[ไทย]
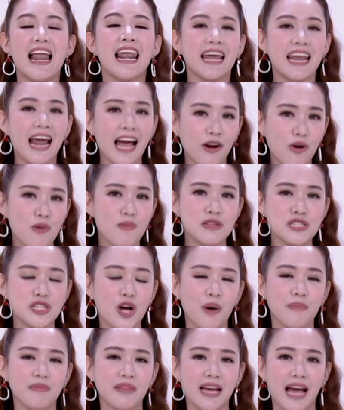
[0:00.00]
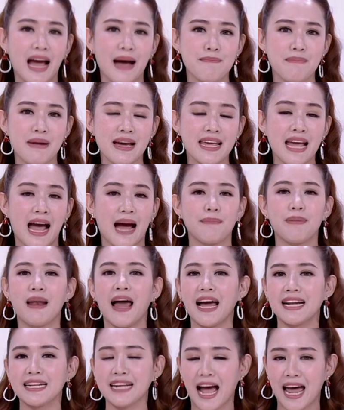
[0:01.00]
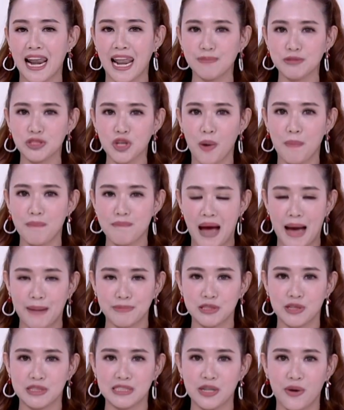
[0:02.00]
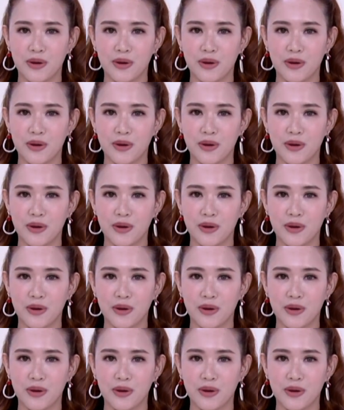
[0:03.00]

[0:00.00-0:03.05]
และถ้าคุณผู้ชมนะคะไม่อยากพลาดการรับชมแบบ